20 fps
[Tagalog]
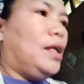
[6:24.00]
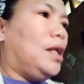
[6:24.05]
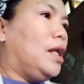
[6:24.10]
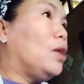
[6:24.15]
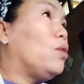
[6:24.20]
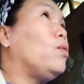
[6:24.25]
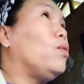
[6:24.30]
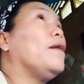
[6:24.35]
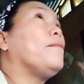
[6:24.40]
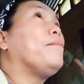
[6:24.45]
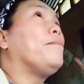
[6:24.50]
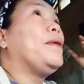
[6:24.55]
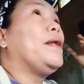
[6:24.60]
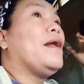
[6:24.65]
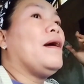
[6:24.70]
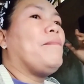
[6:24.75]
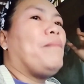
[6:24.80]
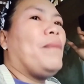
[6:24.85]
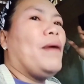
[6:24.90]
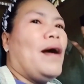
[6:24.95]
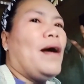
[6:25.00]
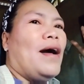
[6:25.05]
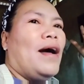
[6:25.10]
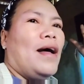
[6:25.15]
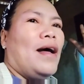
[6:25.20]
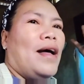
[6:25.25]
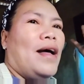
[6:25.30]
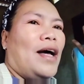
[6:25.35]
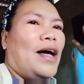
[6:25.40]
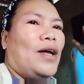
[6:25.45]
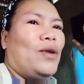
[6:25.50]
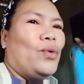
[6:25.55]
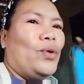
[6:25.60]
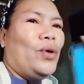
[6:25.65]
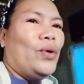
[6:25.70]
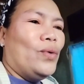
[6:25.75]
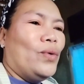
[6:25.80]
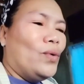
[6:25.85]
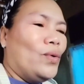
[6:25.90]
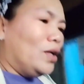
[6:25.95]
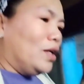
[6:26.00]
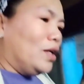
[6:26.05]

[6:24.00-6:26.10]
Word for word: ko lang pinapa ano yung